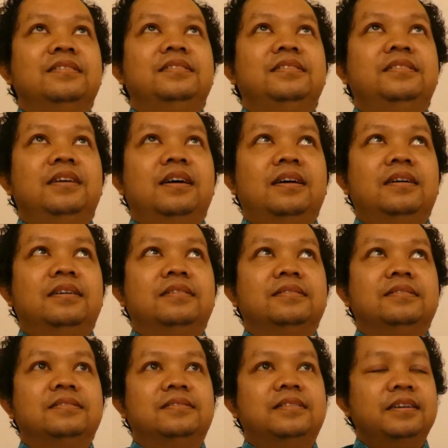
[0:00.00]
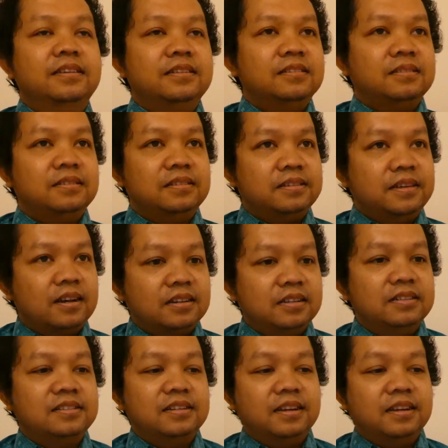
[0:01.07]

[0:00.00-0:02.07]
yang saya yakin